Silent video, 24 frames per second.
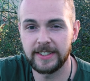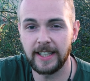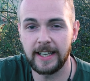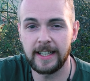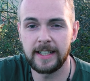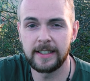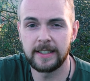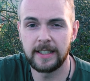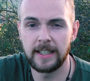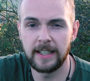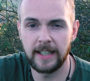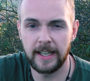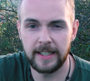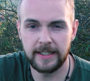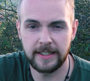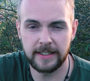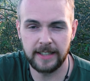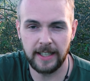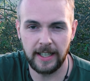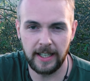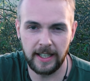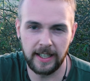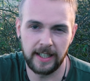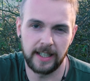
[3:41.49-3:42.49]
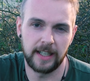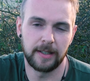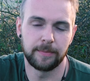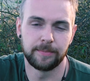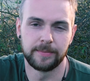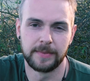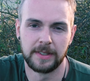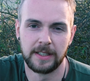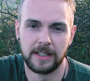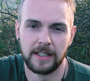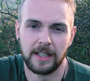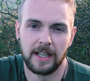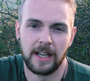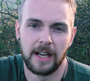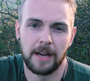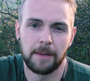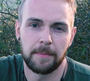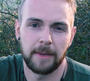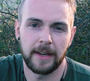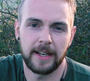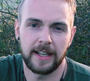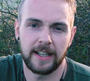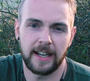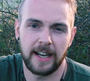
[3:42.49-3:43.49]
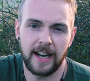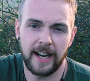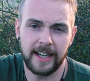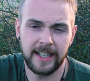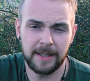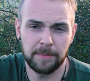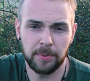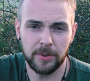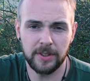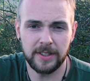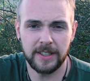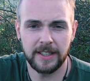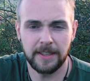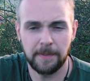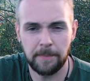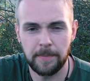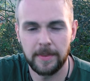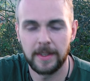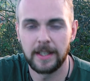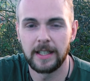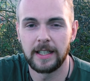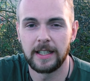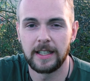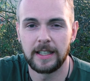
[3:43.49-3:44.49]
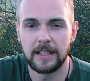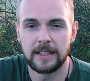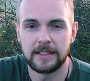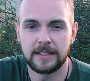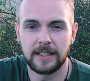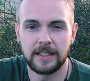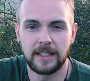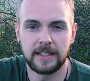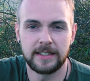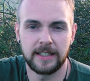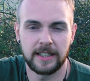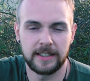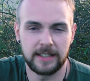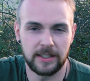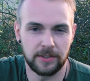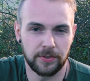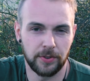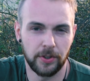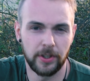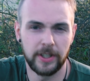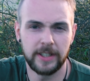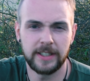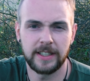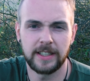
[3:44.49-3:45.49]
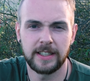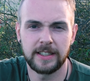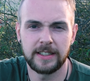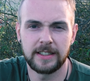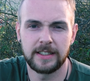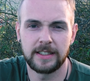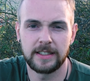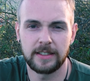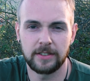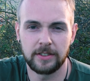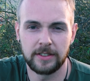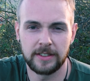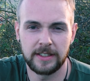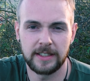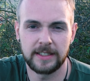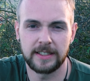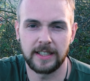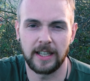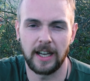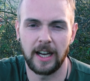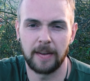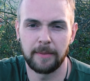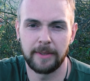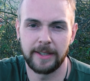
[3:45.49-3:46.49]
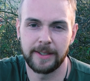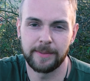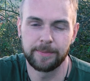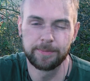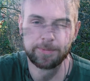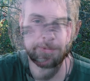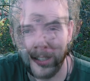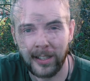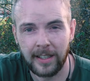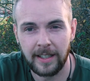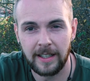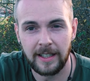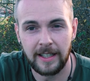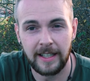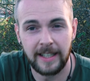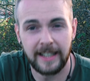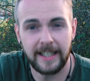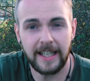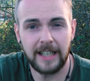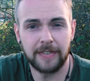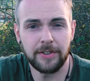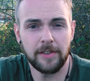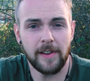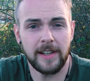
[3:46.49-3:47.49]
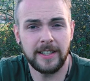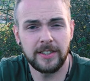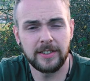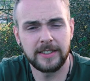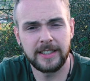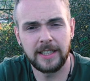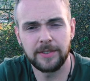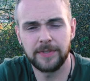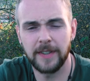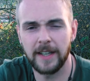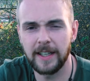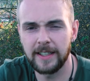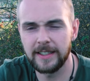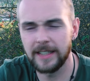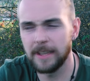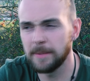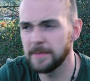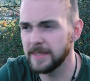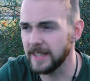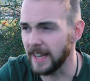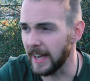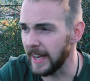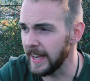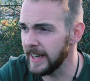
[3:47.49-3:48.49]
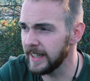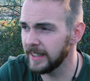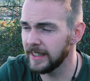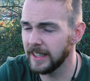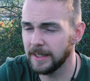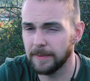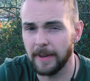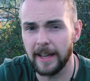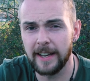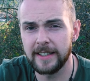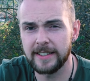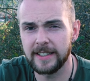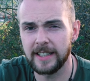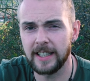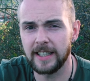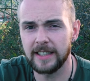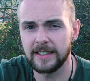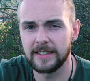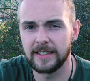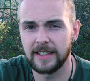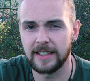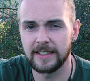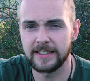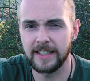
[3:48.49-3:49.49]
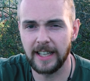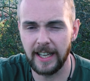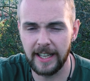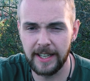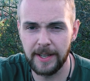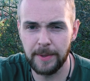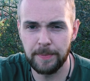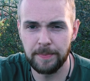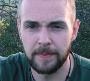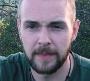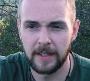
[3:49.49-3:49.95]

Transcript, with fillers: energiereiche Teile haben. Bei der Hagebutte sind es halt die Früchte und die Samen. Ja, Verwechslungsgefahren gibt es eigentlich meines Erachtens nach keine.